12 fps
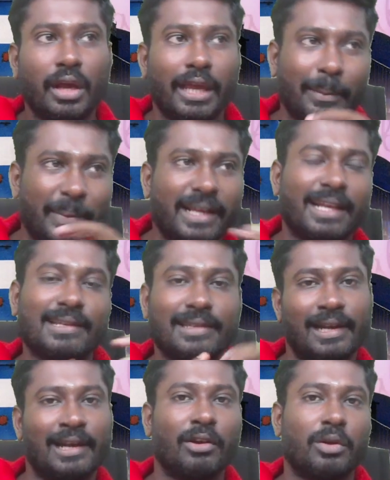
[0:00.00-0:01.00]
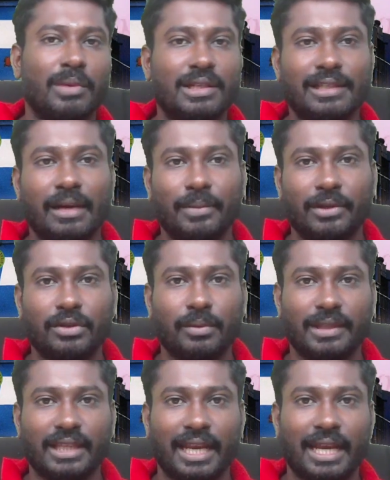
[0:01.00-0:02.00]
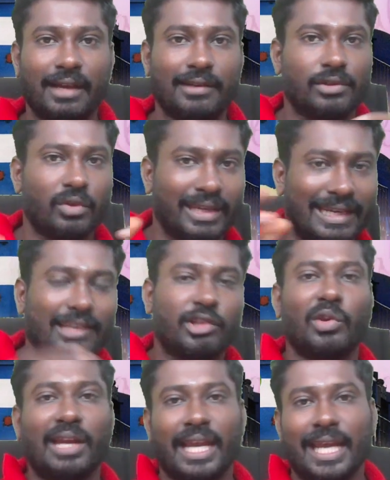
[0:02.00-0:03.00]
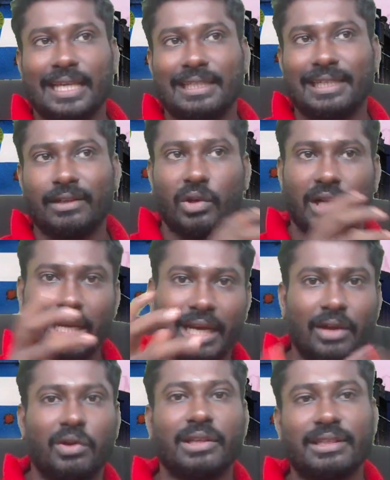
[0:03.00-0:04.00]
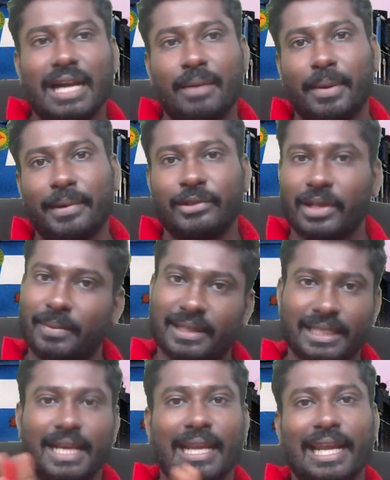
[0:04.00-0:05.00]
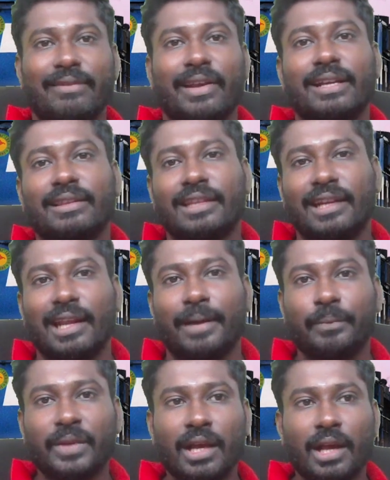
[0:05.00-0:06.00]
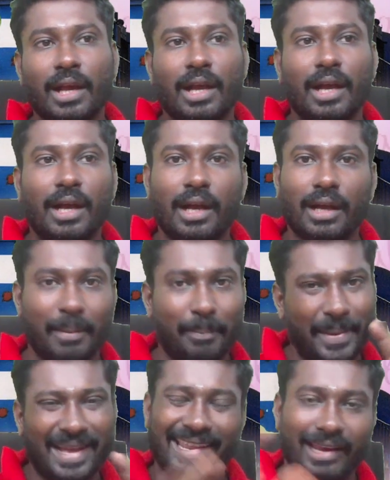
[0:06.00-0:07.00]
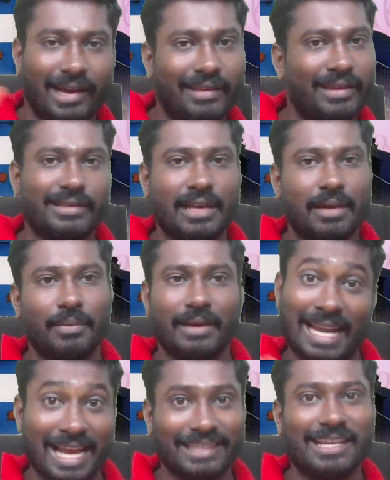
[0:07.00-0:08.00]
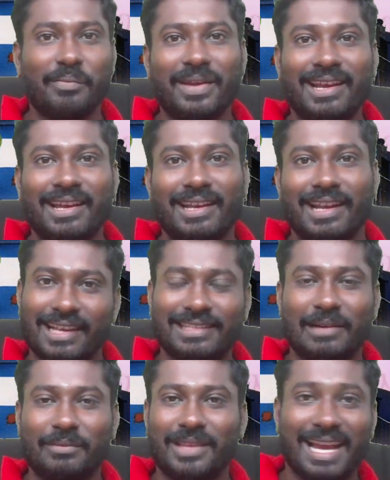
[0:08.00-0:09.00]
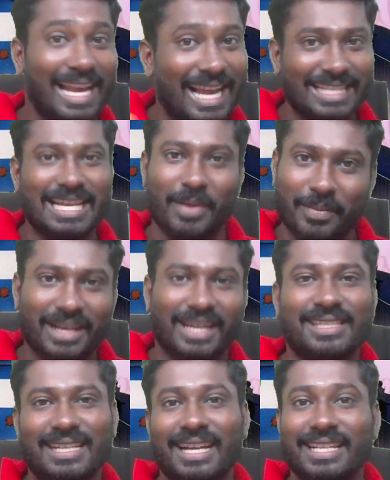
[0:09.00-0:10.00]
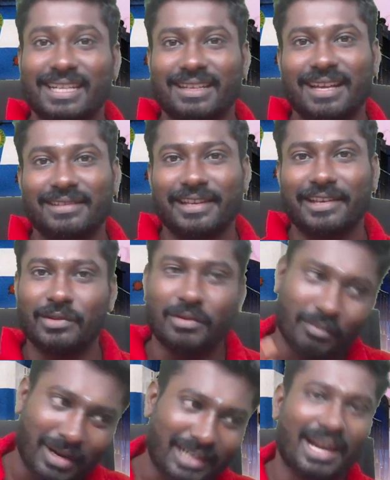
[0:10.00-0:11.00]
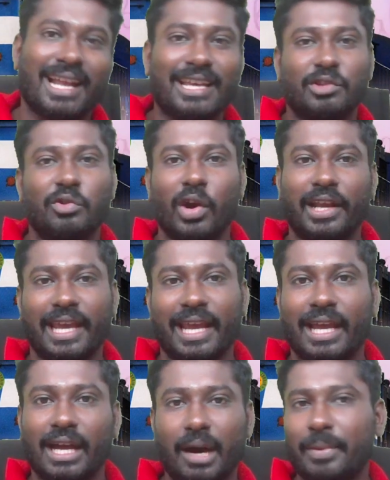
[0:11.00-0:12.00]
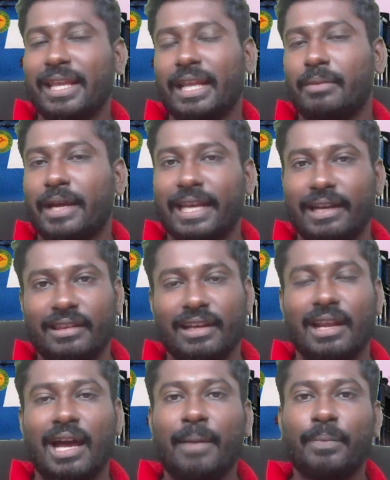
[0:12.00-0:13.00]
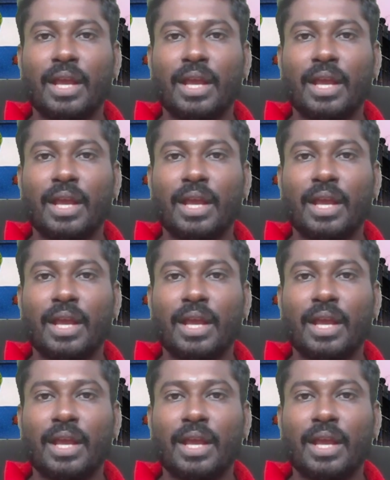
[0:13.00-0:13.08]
இப்போ இருக்கிற சென்ட்ரல் கவர்மெண்ட் ஜாப்ல வந்து பார்த்தீங்கன்னா ஸோ இங்கிலீஷும் கிடையாது ஒரு நல்ல ஒரு ஜாப் அப்படின்னு சொல்லி பார்த்தீங்கன்னா ரயில்வேன்னு எடுத்துக்கலாம் கம்பேரிங் அதர் ஜாப் எல்லா ஜாப்புமே நல்ல ஜாப் தான் எல்லா ஜாப்லையுமே கஷ்டங்கள் இருக்க தான் செய்யும் பட் ஆனால் இது ஓகே அப்படிங்கிற மாதிரி எடுத்துக்கலாம்